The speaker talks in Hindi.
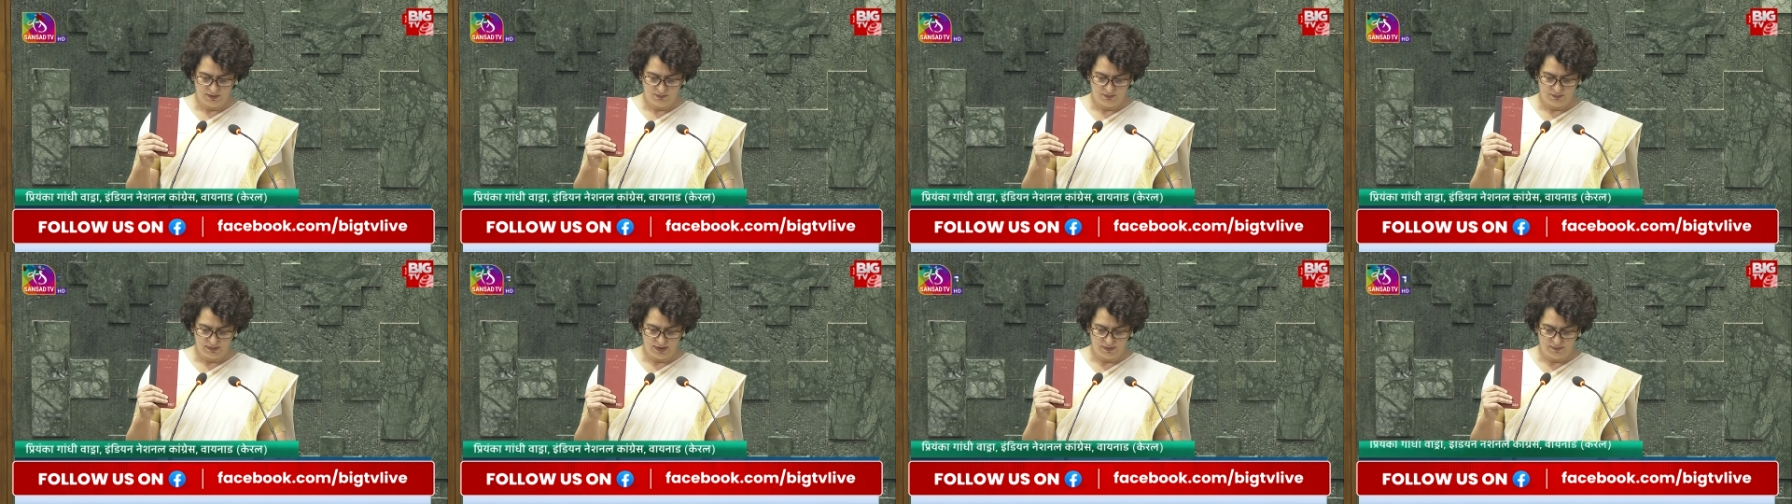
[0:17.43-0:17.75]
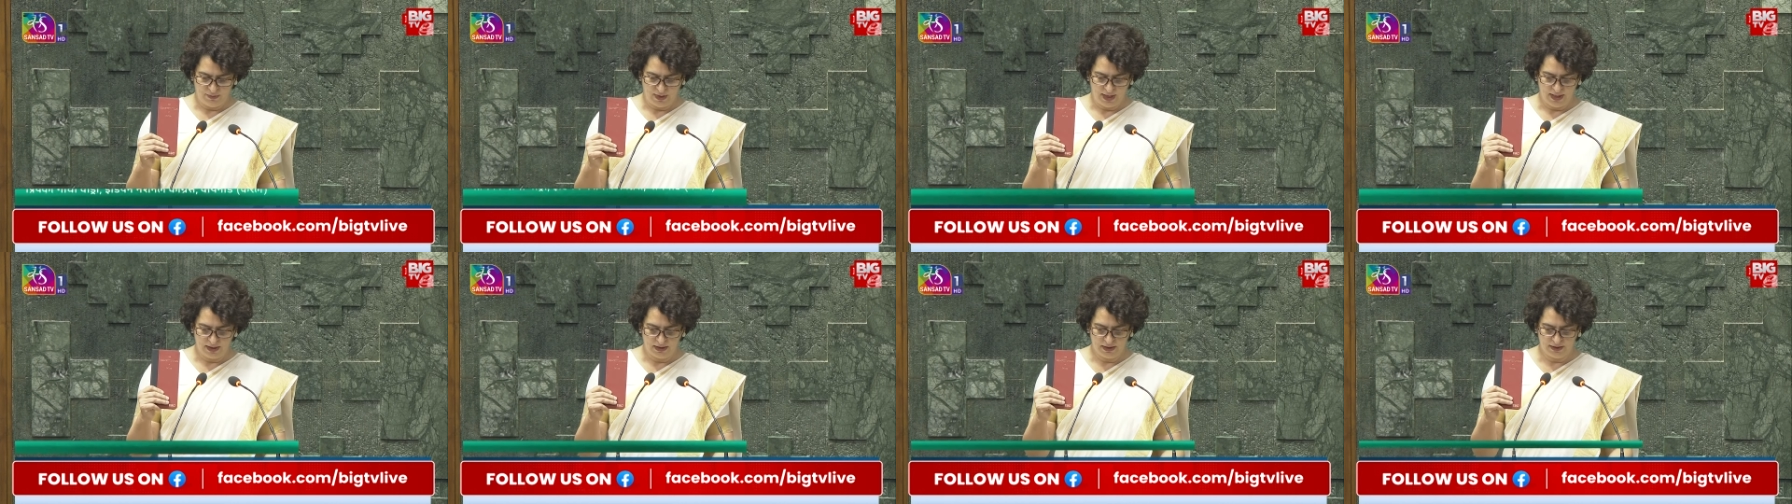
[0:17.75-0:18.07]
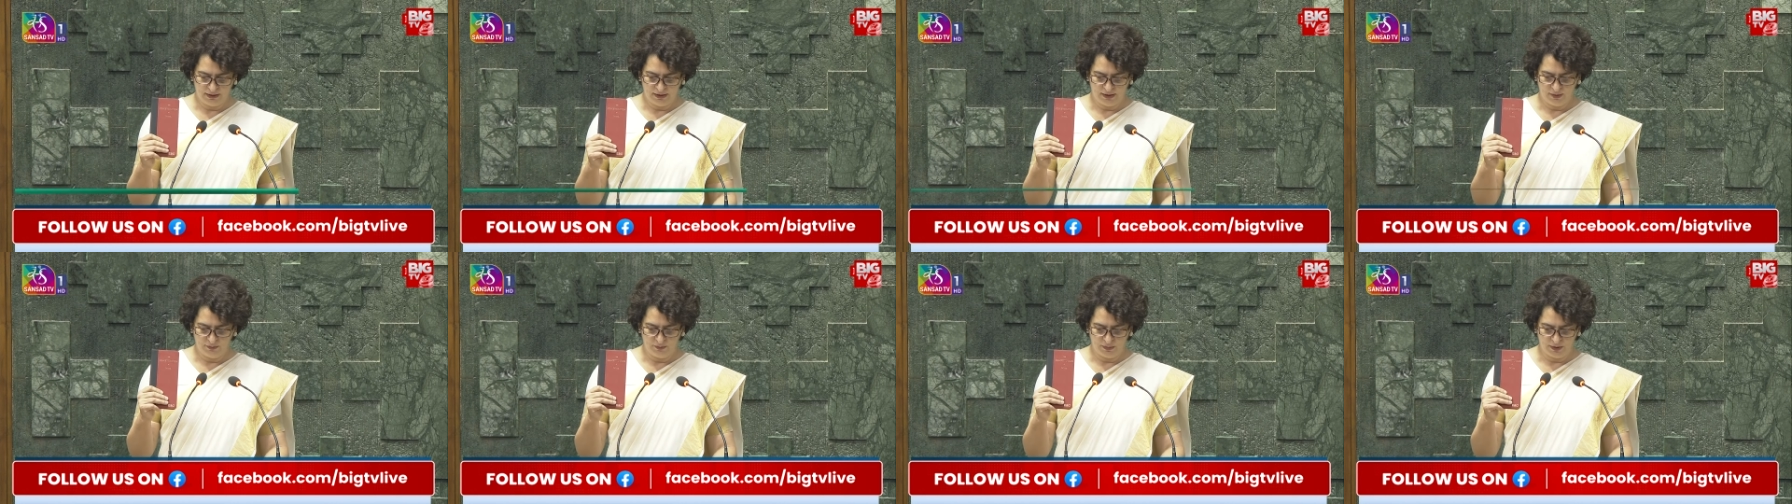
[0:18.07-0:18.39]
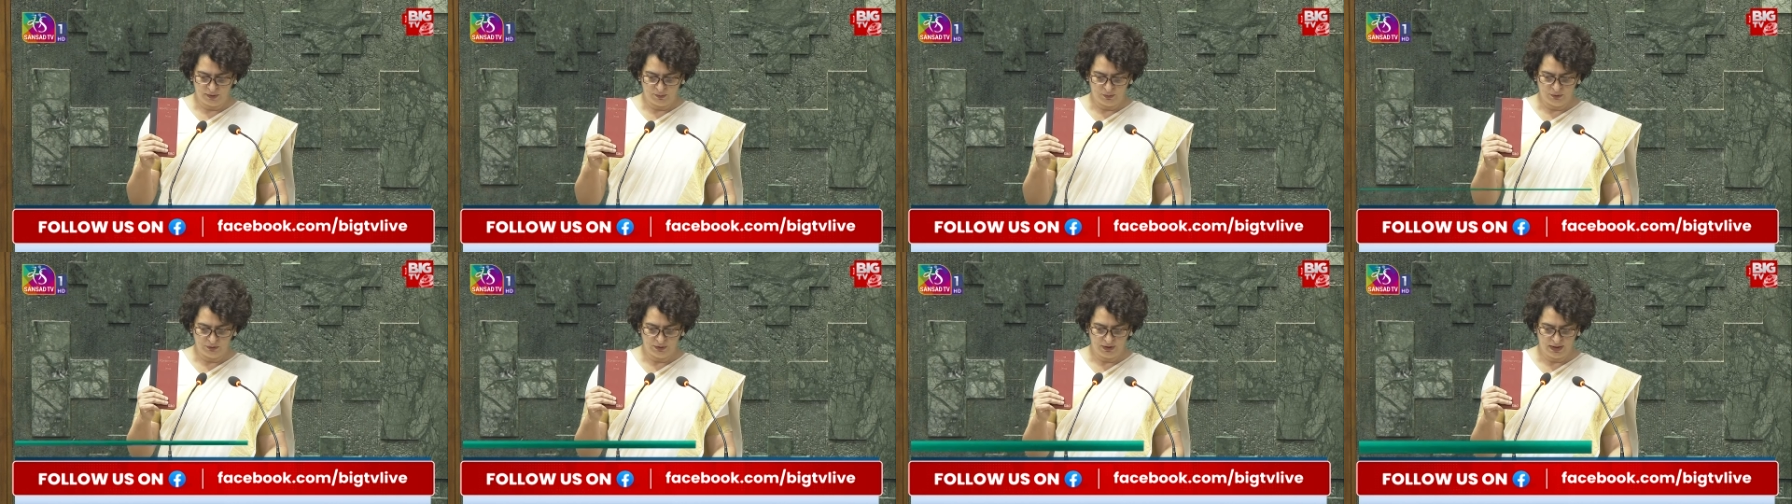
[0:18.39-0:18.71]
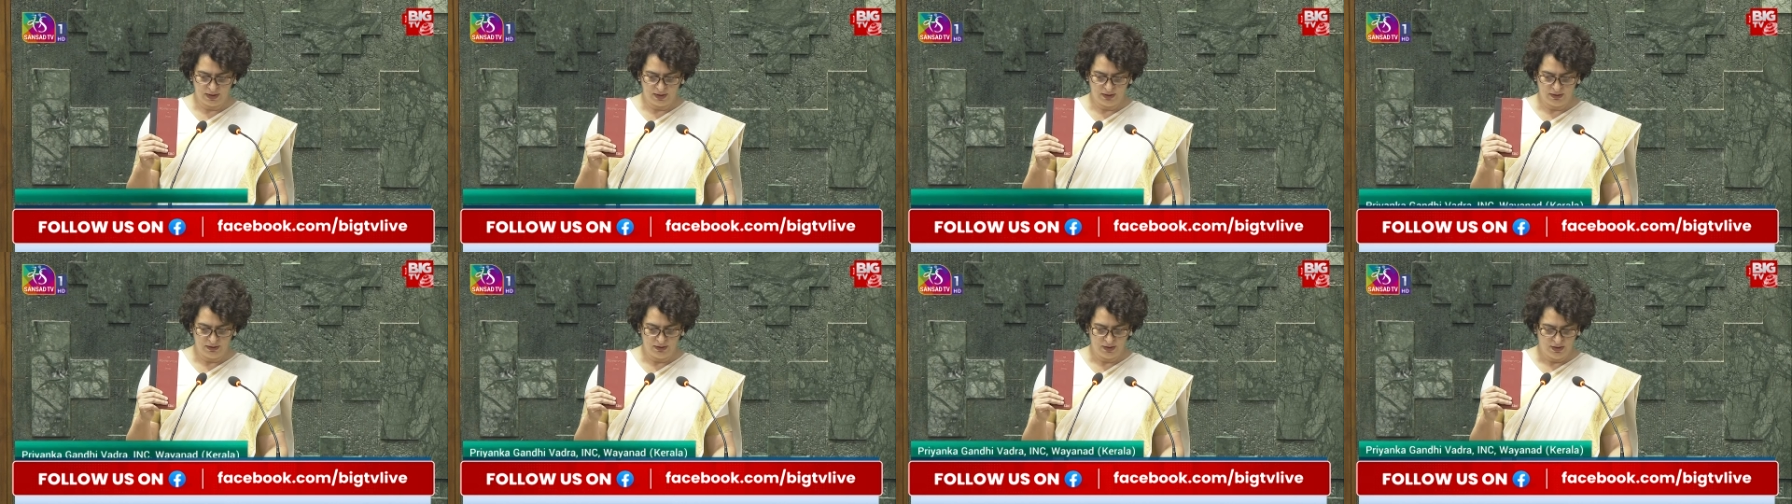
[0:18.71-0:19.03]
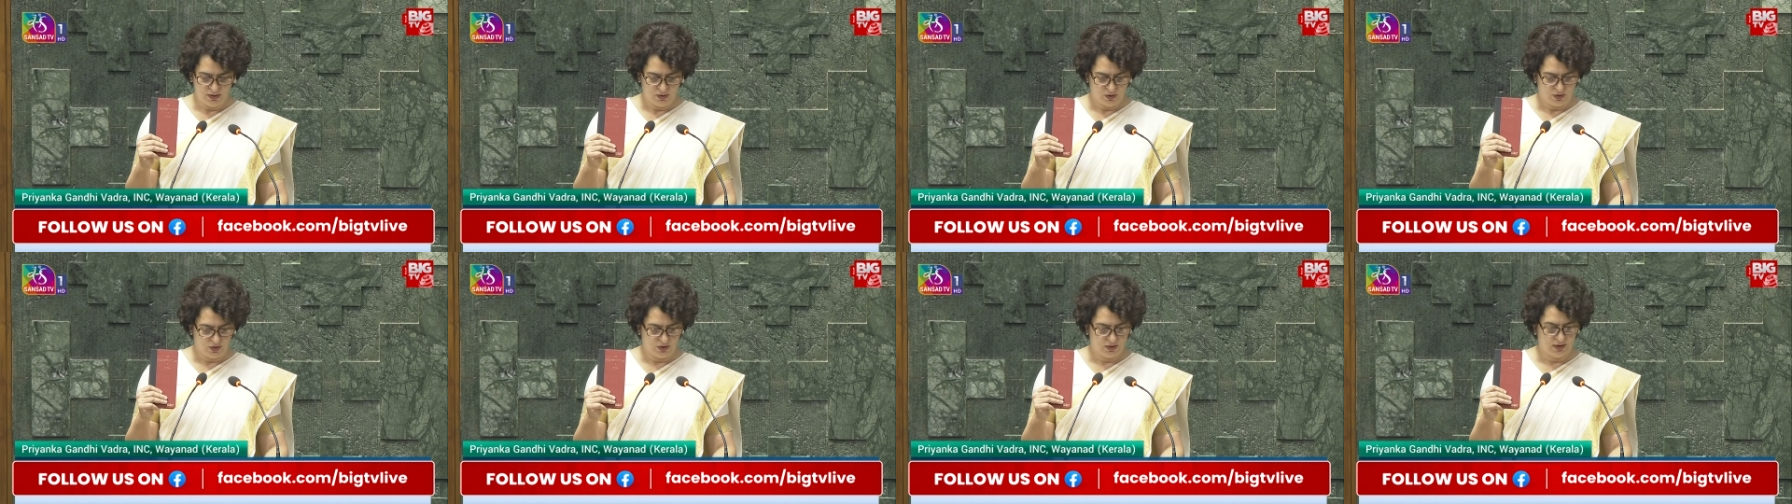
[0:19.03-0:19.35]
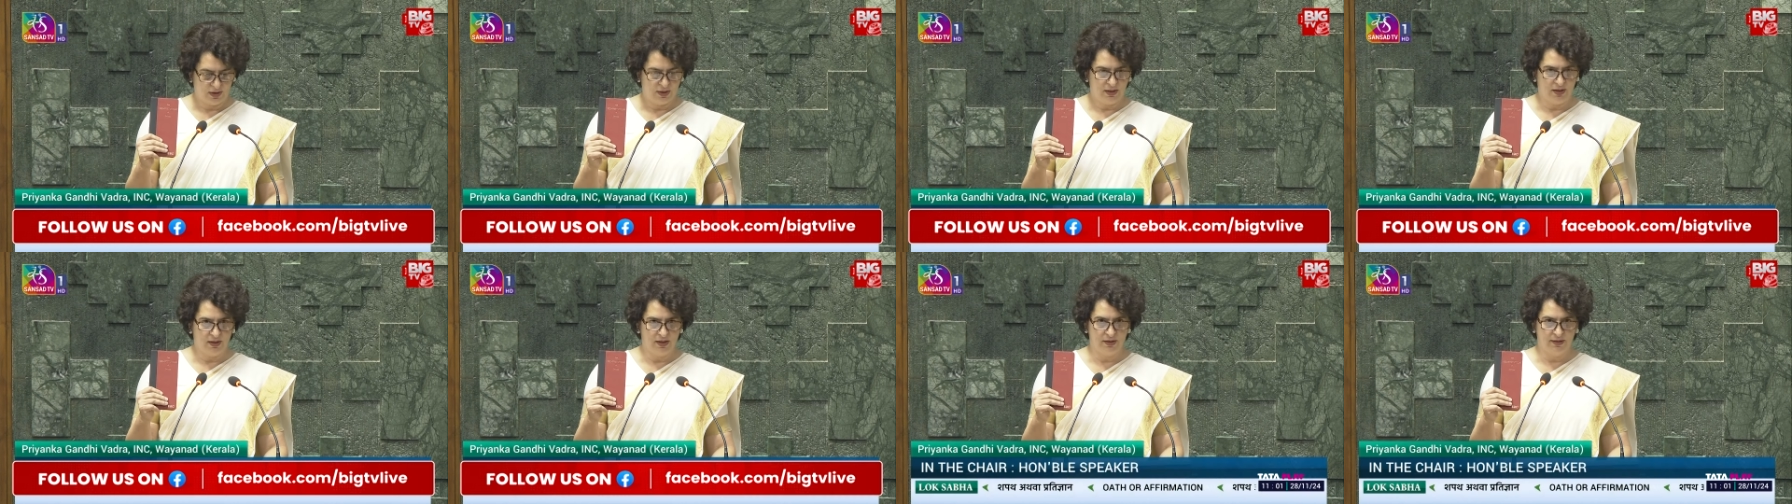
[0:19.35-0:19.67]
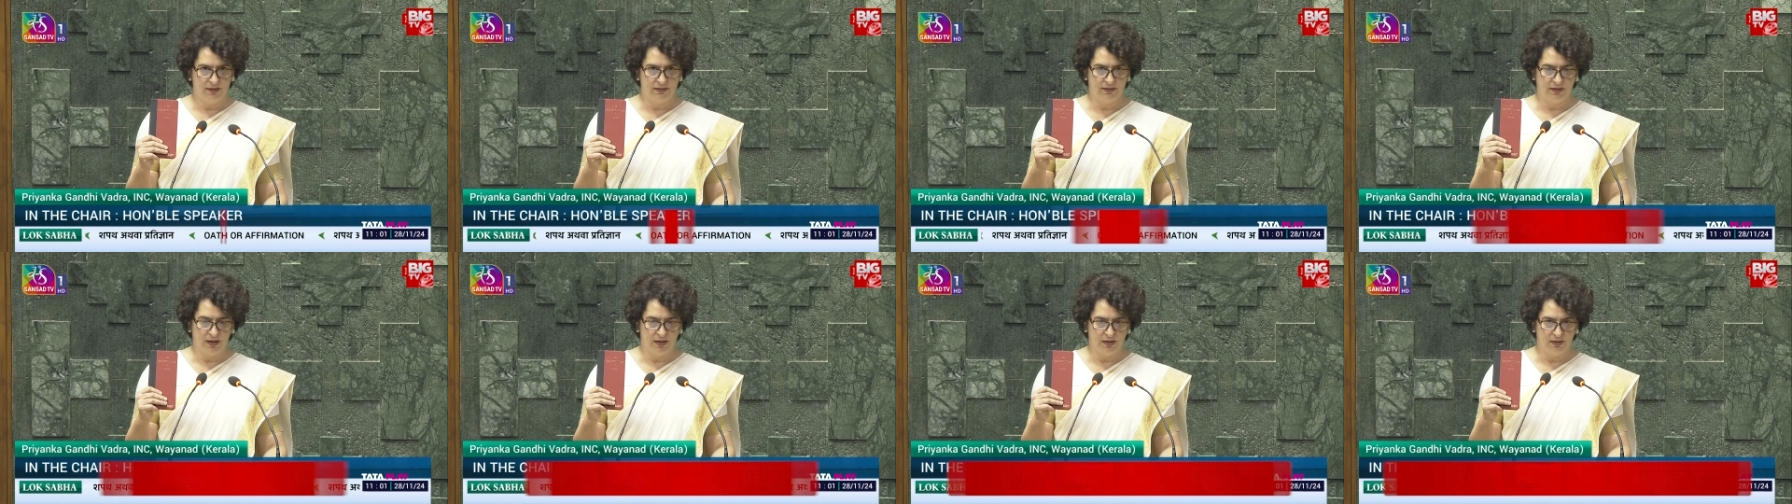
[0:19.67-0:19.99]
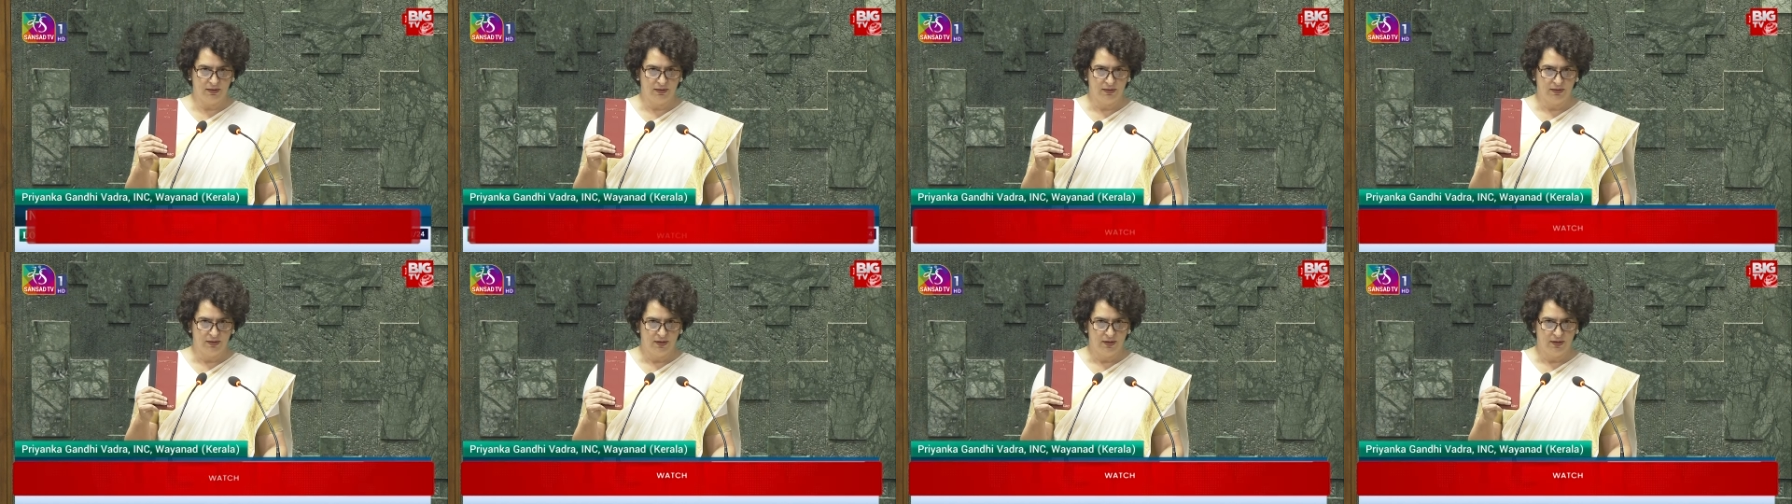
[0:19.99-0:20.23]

मैं भारत की प्रभुता और अखंडता